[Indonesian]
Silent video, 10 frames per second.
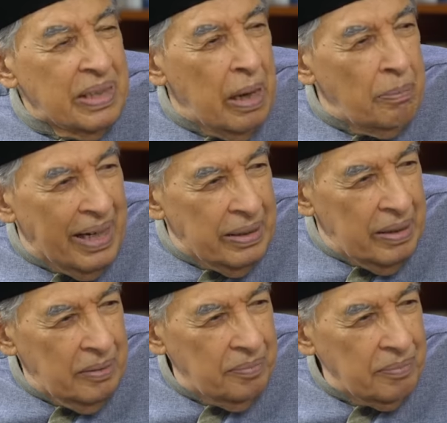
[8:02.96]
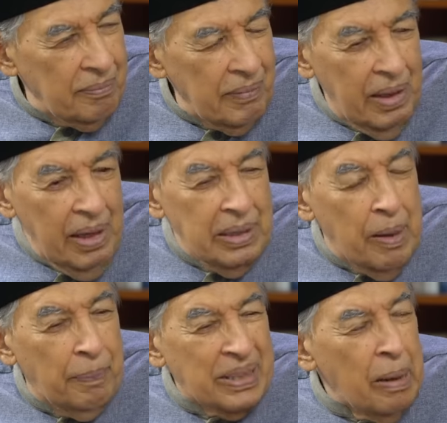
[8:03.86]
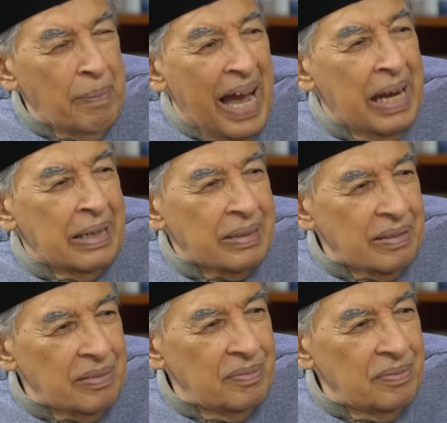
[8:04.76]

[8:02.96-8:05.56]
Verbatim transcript: tiga makna. Yang pertama alat.